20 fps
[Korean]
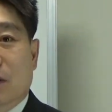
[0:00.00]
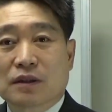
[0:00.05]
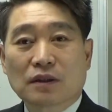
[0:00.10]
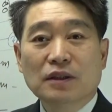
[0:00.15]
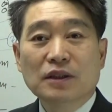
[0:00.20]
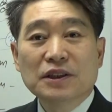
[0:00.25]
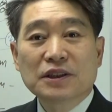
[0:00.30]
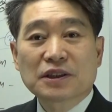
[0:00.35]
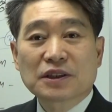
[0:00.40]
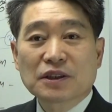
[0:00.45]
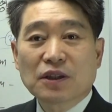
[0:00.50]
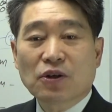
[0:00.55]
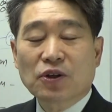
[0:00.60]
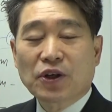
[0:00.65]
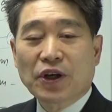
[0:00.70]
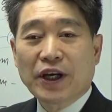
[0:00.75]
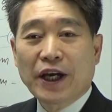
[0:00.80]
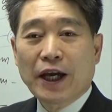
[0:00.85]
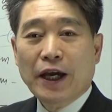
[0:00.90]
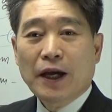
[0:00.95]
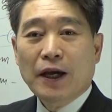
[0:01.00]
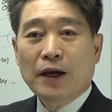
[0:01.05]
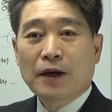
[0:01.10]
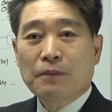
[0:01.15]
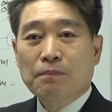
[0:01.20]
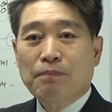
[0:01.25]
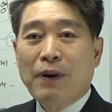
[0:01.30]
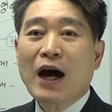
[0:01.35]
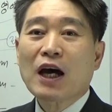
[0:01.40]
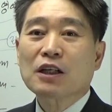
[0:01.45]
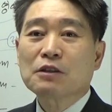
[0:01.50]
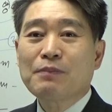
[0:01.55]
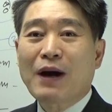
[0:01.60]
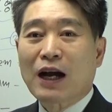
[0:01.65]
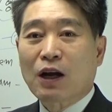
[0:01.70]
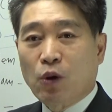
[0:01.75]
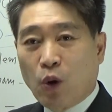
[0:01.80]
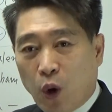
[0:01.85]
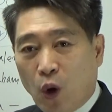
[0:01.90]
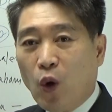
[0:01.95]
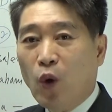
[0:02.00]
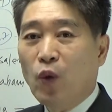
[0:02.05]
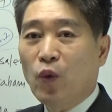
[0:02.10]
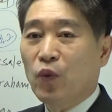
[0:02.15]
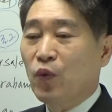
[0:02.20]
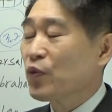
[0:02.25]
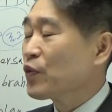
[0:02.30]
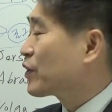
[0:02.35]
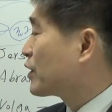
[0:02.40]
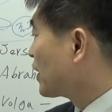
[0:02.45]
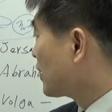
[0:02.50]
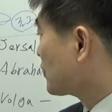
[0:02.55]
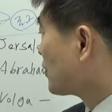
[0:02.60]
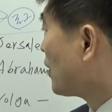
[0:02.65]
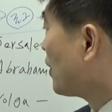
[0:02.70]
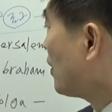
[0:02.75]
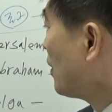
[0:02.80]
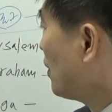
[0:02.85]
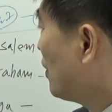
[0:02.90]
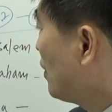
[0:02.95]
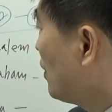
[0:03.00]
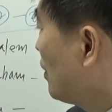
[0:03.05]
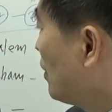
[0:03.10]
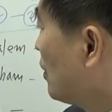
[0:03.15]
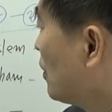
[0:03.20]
그리스 언어의 파르마콘 그래서